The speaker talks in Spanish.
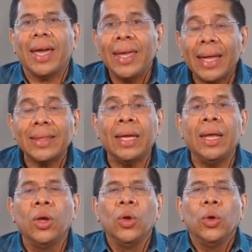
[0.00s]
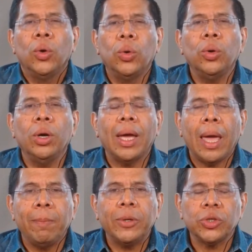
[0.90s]
que ya tiene un
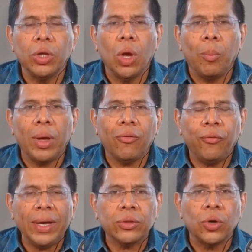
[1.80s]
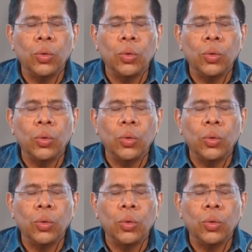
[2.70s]
episodio perfecto,